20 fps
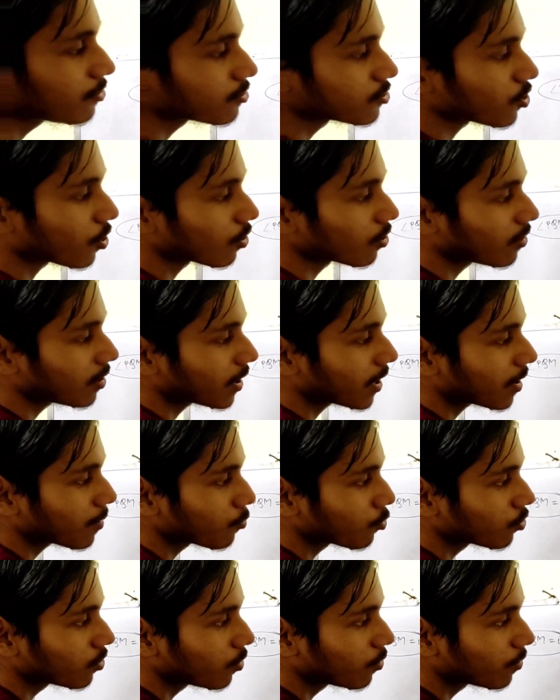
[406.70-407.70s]
দুটো সরলরেখার
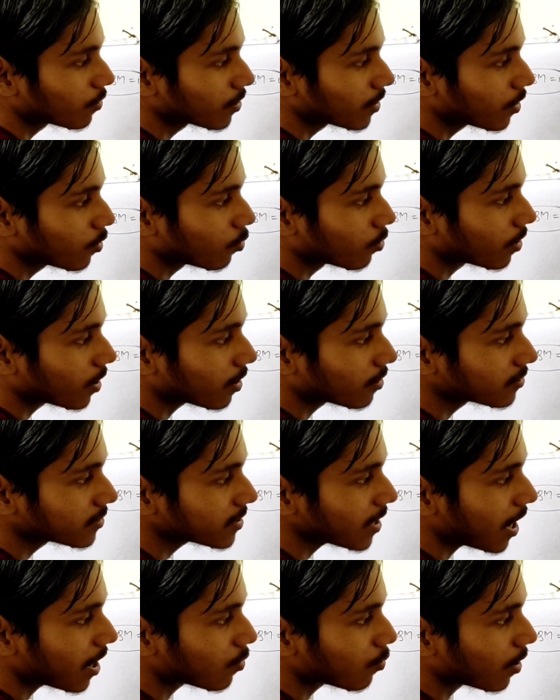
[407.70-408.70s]
মধ্যবর্তী কোণটা
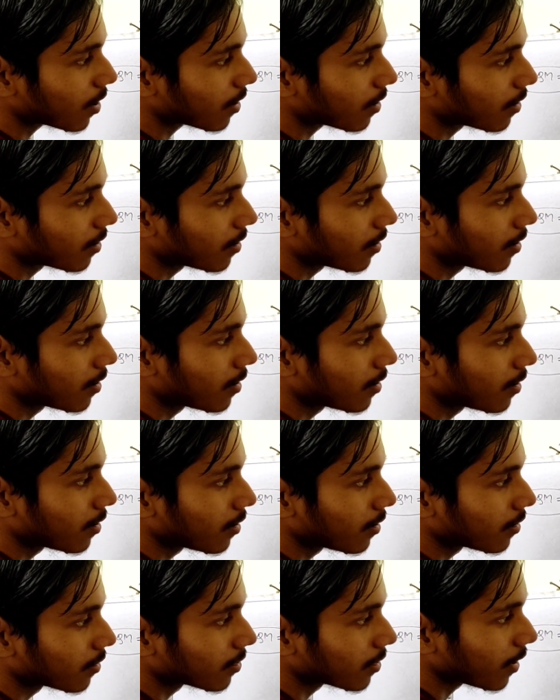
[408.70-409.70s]
হচ্ছে আর ওয়ান
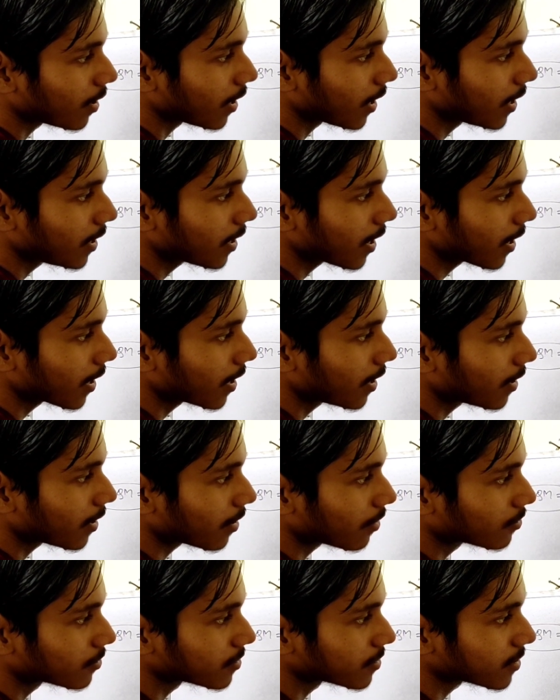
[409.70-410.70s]
তাহলে এই
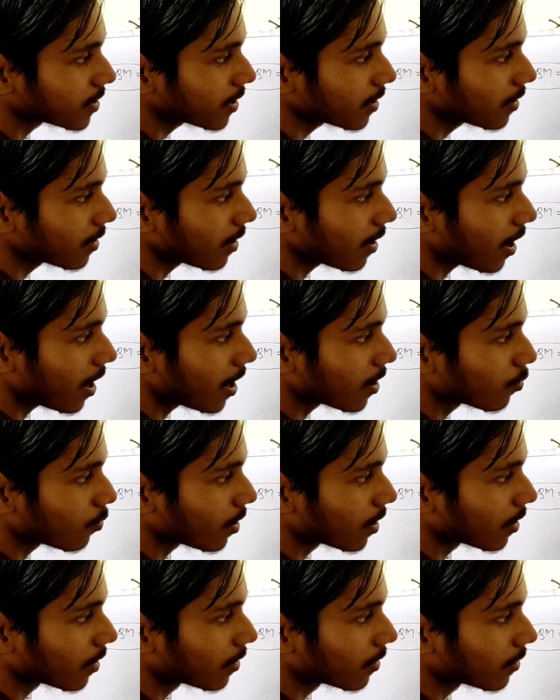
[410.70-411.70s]
অ্যাঙ্গেলটা হচ্ছে আর
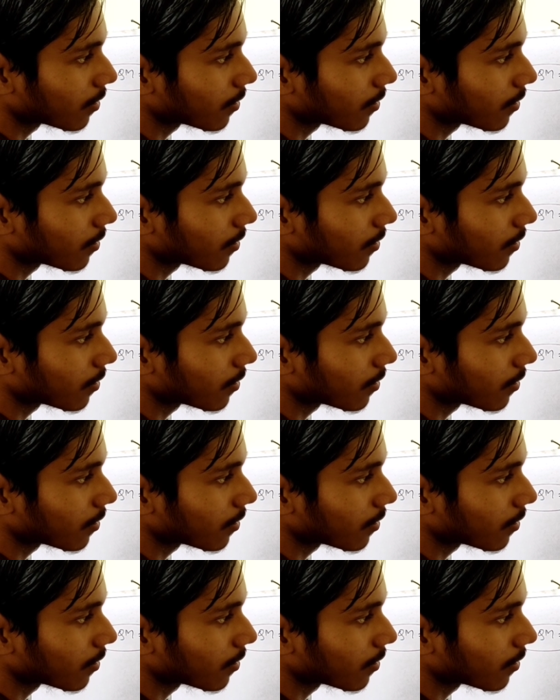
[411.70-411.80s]
ওয়ান